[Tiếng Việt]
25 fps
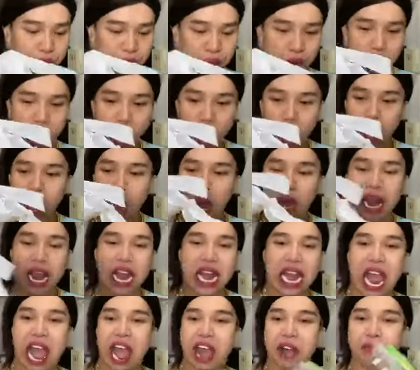Trời ơi
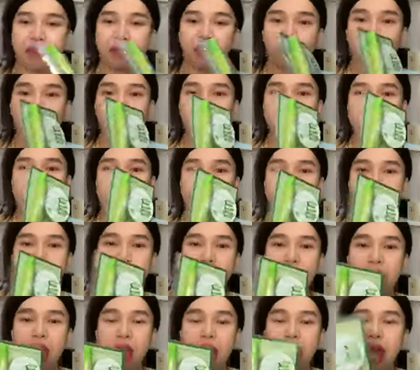đây nè Quý vị
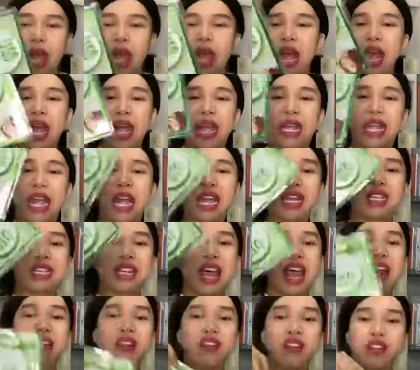Cái
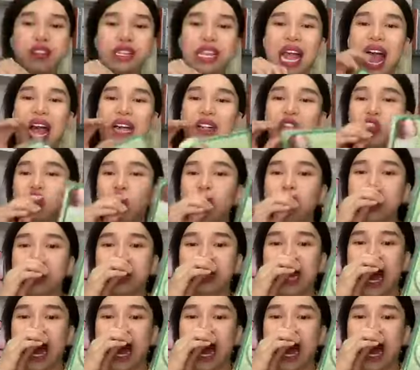set người ta xuất